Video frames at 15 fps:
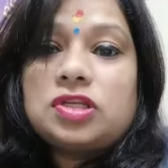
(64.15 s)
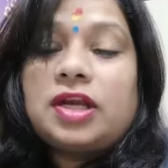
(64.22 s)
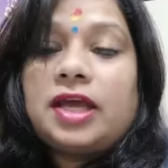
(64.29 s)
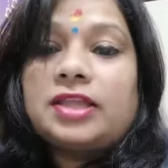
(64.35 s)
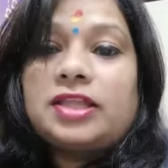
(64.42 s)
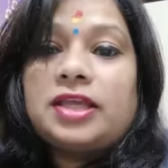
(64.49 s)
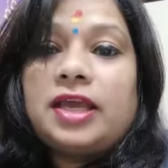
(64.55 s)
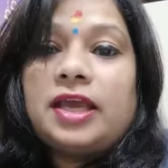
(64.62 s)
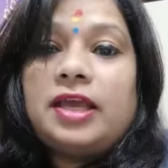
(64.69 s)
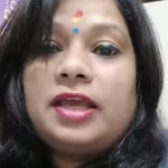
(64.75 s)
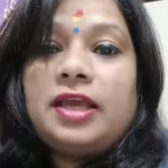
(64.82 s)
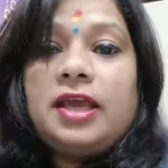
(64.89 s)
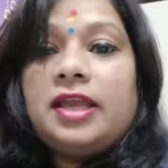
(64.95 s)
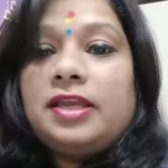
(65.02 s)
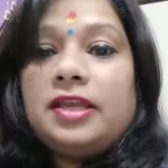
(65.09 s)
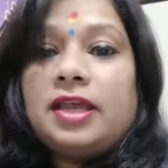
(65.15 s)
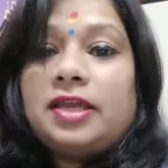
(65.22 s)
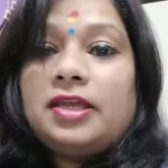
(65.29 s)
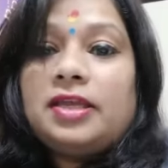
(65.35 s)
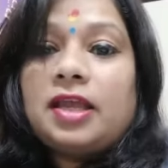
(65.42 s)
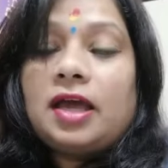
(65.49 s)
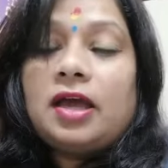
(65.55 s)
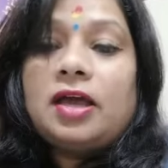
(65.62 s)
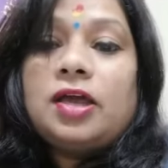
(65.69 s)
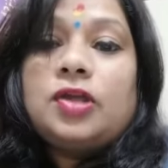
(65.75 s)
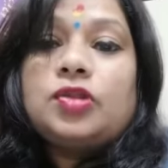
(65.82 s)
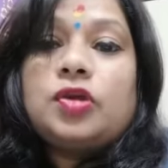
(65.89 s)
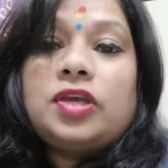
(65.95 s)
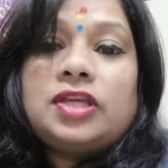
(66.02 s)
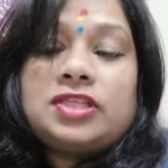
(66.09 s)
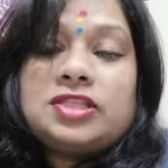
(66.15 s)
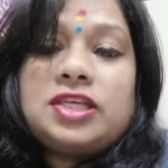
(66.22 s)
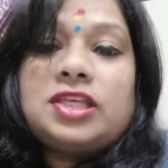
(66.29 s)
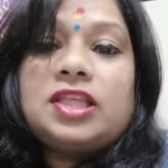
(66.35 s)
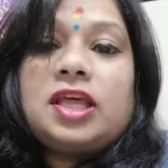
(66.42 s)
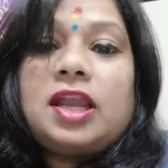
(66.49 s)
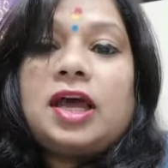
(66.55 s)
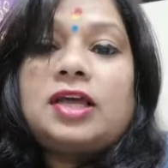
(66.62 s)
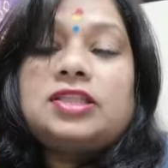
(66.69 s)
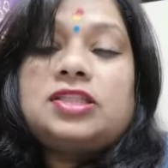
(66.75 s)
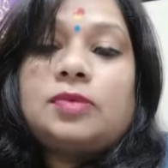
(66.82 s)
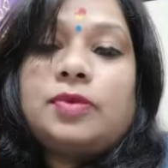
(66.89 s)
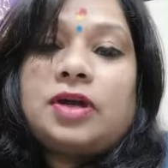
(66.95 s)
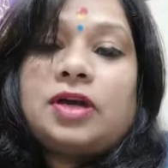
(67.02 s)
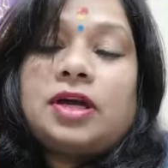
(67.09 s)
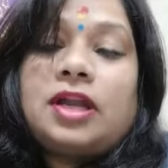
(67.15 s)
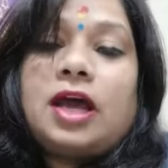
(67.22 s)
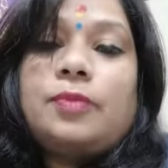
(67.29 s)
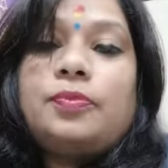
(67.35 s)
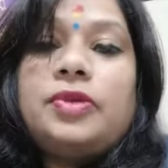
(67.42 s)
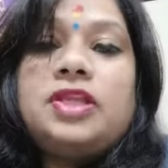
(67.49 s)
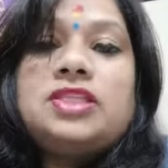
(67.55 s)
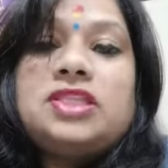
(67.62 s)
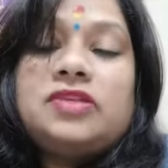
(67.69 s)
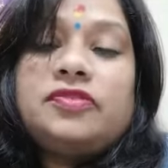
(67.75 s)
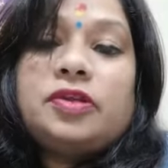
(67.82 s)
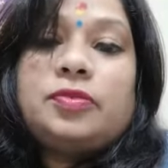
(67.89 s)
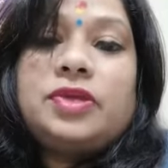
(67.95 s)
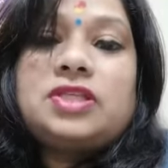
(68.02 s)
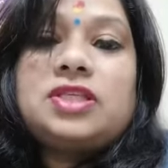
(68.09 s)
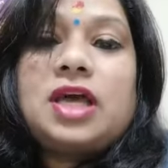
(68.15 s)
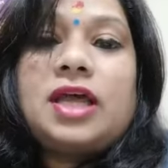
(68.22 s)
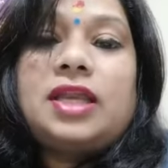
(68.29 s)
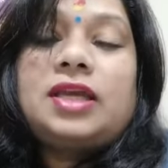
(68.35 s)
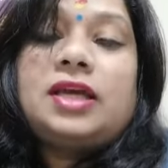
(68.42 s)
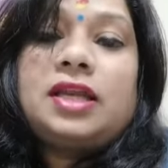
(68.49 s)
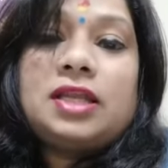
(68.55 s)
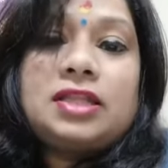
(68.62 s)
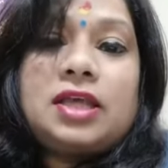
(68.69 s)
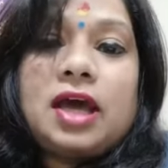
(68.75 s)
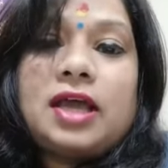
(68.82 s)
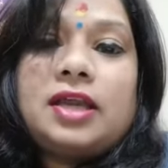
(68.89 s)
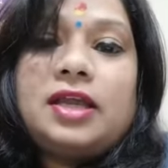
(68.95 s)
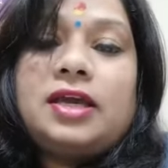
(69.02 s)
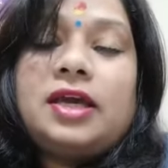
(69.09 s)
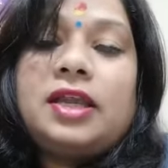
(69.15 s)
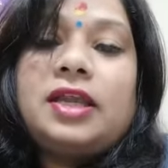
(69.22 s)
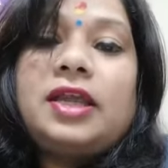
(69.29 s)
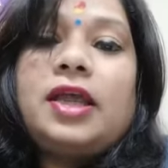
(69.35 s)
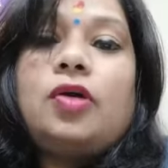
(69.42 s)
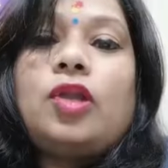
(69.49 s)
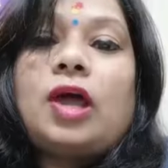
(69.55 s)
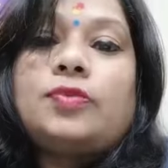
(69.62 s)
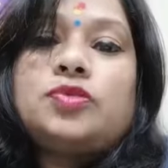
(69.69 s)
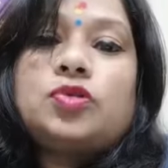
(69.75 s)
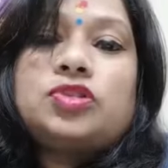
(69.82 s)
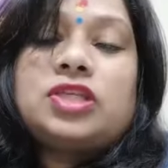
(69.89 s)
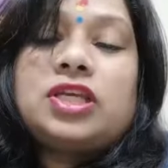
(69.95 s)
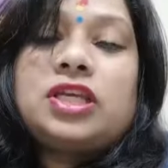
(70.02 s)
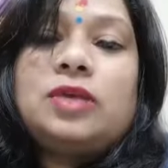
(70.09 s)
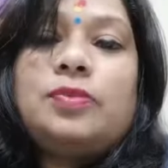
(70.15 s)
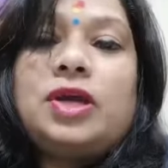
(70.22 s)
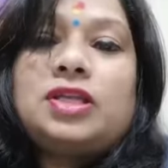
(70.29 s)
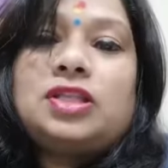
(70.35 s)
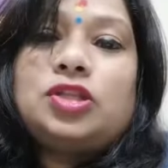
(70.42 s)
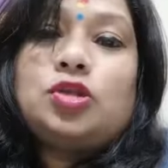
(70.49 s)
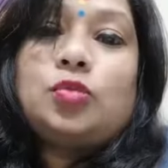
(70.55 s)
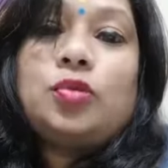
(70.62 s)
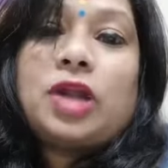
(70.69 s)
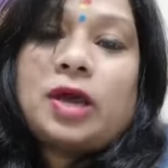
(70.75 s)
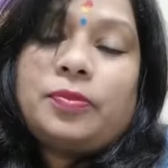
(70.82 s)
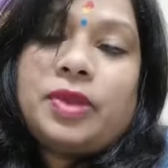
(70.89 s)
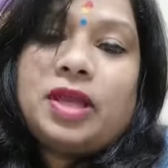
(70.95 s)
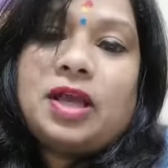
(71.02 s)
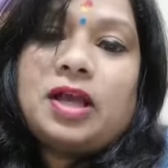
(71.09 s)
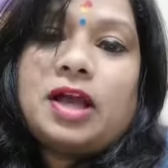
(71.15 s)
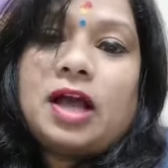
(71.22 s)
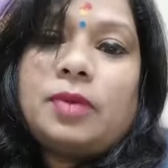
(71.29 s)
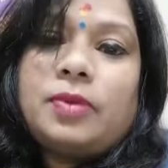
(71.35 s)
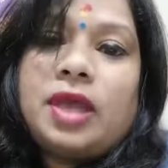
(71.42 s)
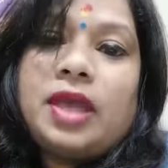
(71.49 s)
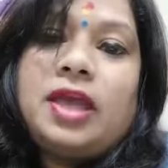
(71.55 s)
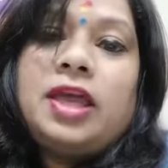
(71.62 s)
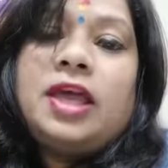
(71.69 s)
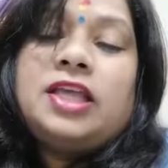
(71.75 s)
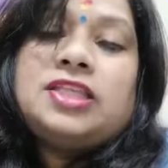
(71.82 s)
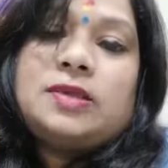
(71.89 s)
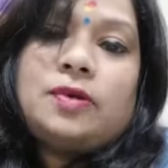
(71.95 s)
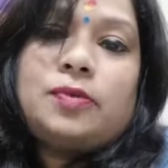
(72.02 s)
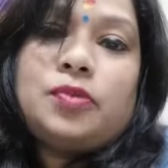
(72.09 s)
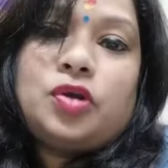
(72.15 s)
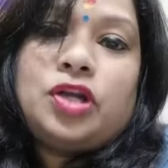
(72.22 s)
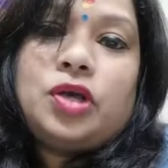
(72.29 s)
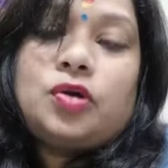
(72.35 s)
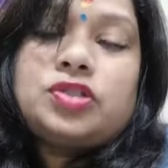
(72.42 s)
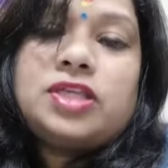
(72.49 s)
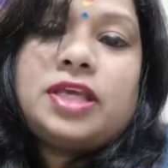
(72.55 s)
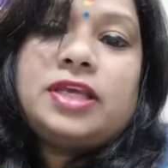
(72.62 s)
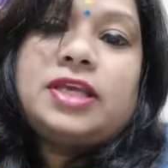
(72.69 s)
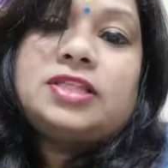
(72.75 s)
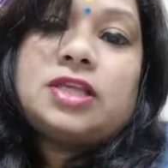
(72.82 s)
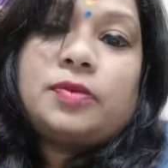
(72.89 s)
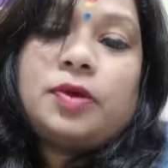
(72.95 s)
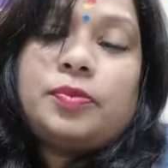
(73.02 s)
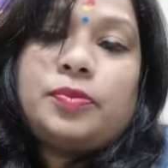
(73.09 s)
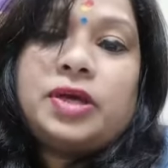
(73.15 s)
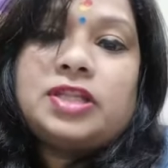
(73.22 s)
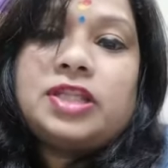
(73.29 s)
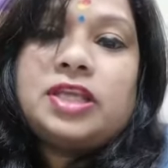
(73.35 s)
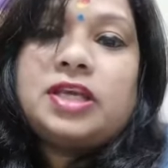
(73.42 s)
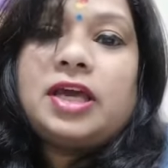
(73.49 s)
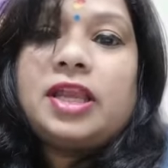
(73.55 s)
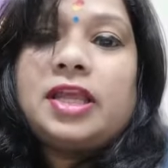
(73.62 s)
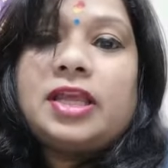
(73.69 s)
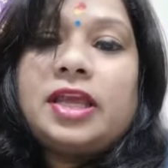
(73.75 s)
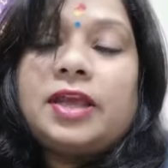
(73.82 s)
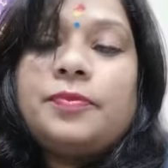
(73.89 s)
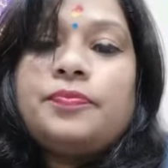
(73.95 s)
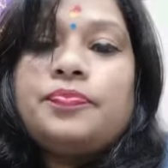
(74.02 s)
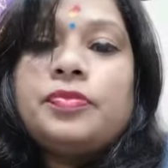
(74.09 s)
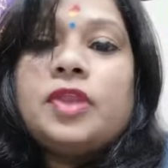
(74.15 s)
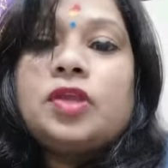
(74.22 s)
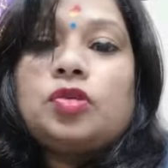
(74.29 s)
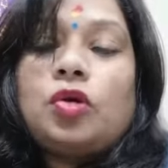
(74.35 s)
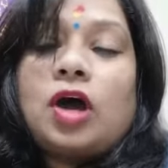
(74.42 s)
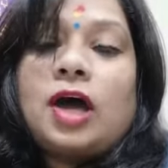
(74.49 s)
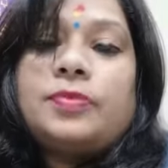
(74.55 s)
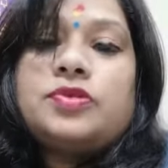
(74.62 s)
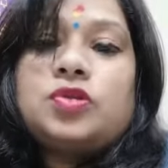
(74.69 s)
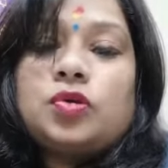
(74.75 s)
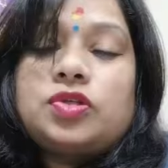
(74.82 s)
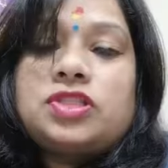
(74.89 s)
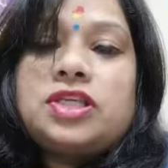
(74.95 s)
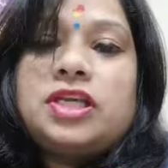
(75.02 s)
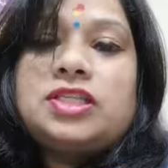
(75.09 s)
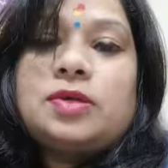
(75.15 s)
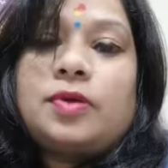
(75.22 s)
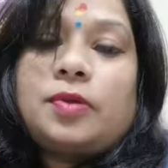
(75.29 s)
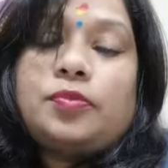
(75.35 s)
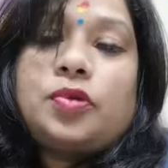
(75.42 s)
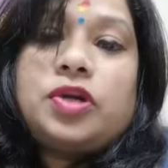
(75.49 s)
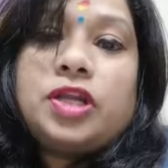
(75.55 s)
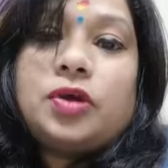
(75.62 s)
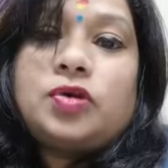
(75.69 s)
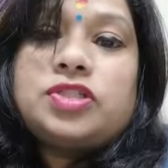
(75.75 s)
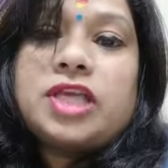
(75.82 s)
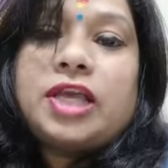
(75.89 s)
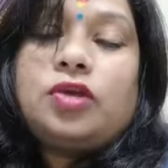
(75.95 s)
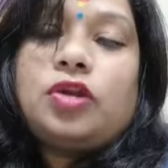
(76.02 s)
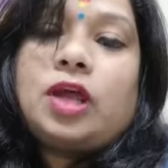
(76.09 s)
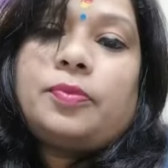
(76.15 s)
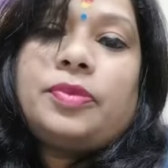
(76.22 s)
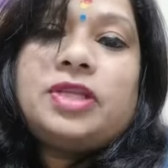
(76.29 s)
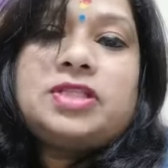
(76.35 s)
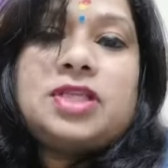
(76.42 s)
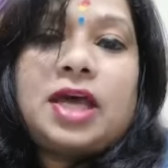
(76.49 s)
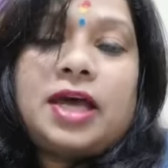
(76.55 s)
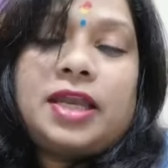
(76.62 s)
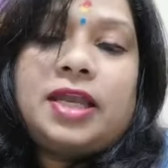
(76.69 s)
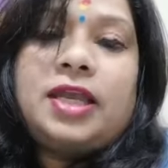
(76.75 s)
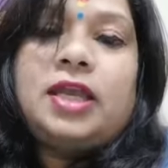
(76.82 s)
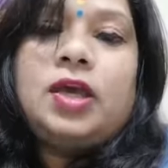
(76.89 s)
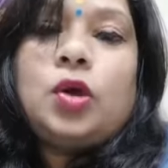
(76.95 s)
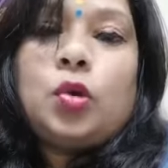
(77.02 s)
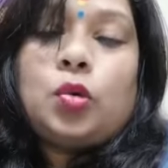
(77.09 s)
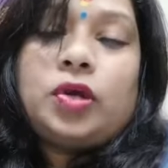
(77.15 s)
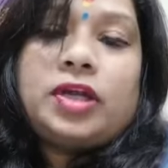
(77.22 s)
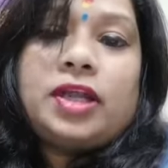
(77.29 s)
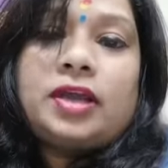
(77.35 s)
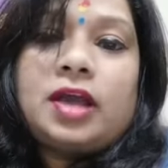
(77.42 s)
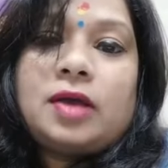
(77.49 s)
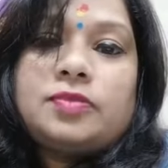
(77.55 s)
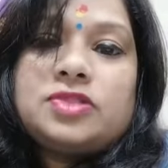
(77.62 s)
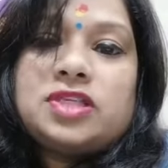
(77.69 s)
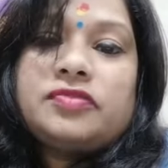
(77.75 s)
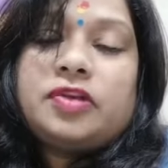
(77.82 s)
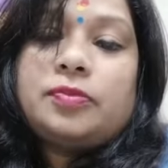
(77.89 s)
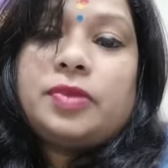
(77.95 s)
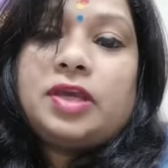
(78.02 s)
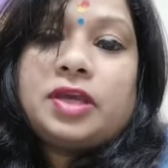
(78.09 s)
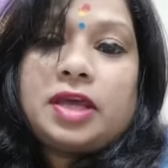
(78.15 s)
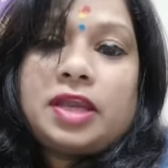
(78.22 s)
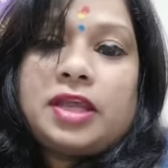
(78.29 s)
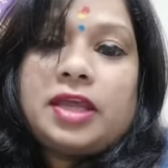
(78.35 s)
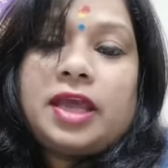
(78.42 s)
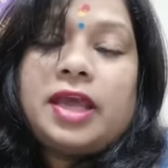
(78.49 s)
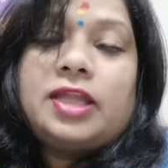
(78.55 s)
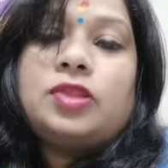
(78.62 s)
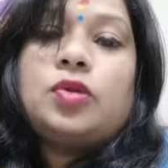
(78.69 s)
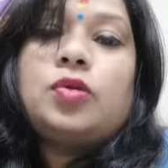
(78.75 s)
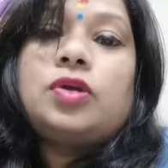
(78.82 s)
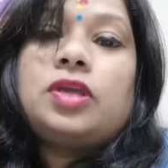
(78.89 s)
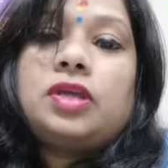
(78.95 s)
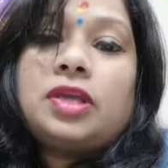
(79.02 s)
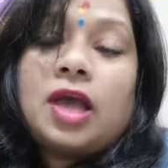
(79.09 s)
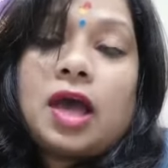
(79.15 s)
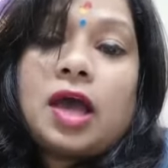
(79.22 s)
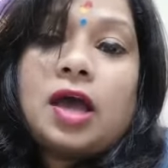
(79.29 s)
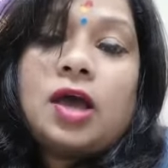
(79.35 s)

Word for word: चढ़ाते हैं नहीं ना तो इसी तरह जब अगर आपने जीवन में सारे गलत कार्य करे हैं और आप सोचे कि भक्ति तो बुढ़ापे का काम है जब हम बुढ़े हो जाएंगे जब हम भक्ति करेंगे तो आप सोचिए जब आप बुढ़े हो जाएंगे और आपने सारे उल्टे काम जीवन में करे हैं तो क्या